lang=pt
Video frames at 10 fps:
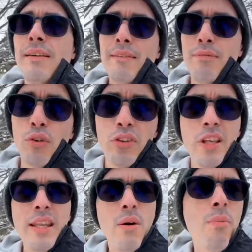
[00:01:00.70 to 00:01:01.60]

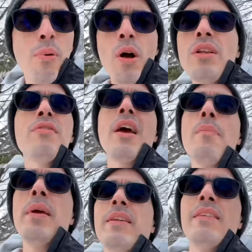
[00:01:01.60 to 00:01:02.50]
você não pode ficar
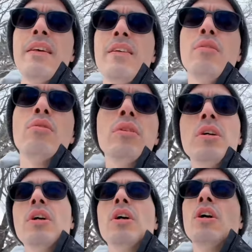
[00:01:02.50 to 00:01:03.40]
pensando
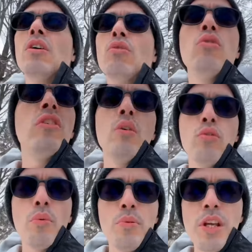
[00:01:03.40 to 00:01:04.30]
nos seus
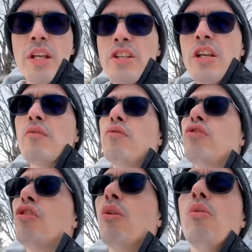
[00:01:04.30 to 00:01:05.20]
objetivos
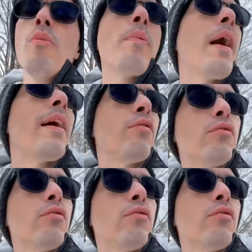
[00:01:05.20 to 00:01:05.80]
de longo prazo.